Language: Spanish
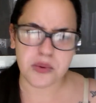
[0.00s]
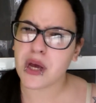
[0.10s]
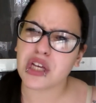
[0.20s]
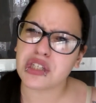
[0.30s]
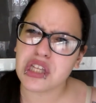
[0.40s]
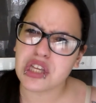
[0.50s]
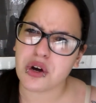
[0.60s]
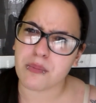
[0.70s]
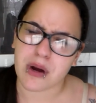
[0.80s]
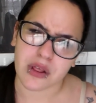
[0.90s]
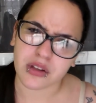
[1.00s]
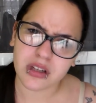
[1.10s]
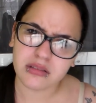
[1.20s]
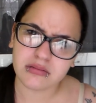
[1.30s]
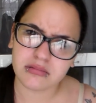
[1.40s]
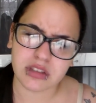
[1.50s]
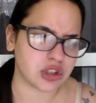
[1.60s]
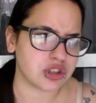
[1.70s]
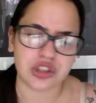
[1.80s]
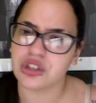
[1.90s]
Y yo me así digo, ¿perdón?
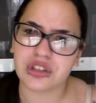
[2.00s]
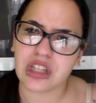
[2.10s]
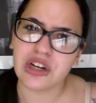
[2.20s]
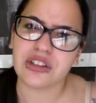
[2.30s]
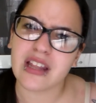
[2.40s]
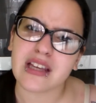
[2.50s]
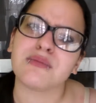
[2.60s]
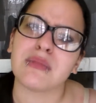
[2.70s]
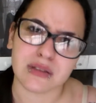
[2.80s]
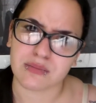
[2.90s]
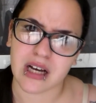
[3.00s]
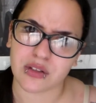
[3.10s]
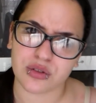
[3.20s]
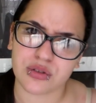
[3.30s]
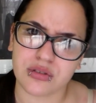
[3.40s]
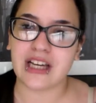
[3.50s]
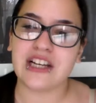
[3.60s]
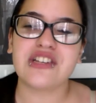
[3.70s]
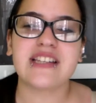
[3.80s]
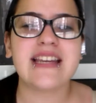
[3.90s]
Digo, yo no tengo nada en mis manos.
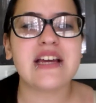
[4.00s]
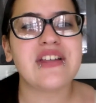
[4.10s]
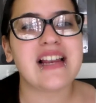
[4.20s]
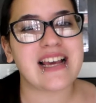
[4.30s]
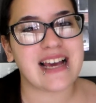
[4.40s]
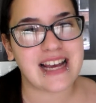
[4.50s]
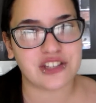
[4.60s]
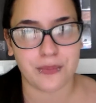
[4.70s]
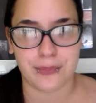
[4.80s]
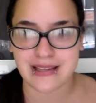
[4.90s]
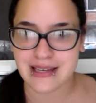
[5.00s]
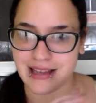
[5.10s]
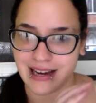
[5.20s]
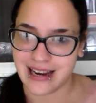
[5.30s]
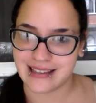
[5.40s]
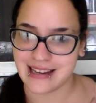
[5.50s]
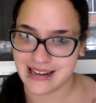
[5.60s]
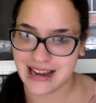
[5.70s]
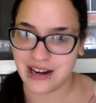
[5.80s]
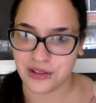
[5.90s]
Total, yo ya tenía una ligera sospecha de que la
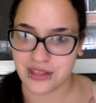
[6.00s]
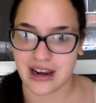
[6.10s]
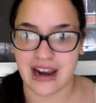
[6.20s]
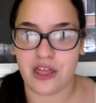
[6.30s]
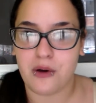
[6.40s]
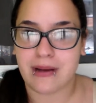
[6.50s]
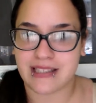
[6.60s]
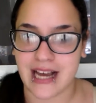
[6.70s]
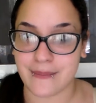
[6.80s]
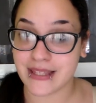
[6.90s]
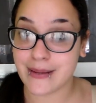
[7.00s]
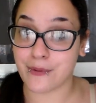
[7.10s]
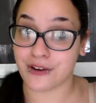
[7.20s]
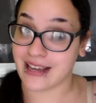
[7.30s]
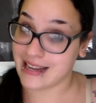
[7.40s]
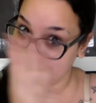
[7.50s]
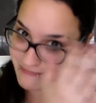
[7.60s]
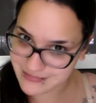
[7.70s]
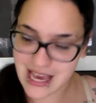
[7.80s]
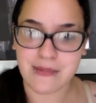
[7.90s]
tenía los de al lado, básicamente porque
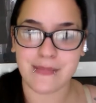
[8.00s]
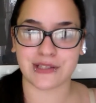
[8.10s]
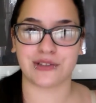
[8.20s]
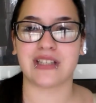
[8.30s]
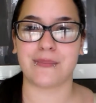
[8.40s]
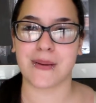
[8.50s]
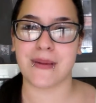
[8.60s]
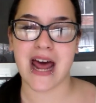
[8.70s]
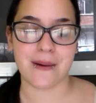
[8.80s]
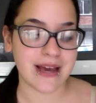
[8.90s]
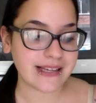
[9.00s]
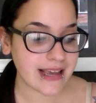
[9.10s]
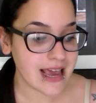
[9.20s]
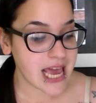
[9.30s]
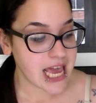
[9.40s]
ya me pasó esta primera vez.